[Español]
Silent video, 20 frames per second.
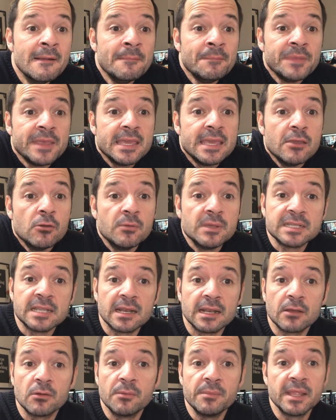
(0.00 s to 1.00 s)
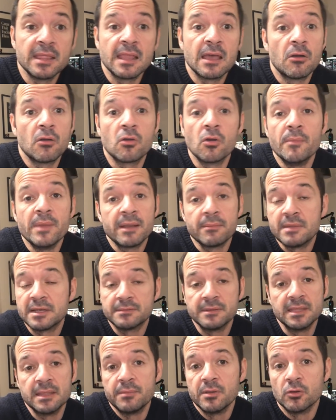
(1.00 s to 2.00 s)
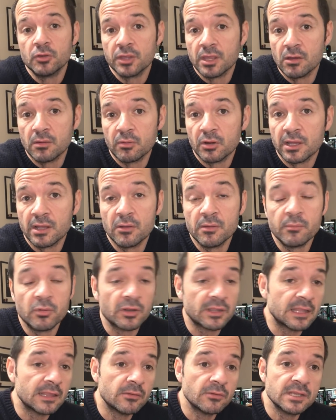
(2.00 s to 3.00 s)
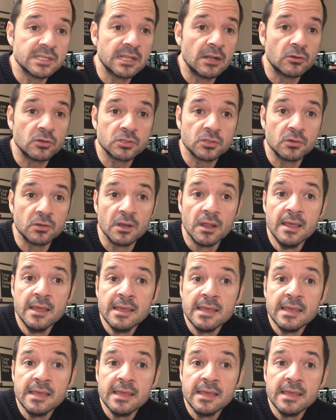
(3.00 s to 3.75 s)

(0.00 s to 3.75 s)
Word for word: y hubiese recomendado comer más bien de picoteo, porque lo importante hoy es el roscón.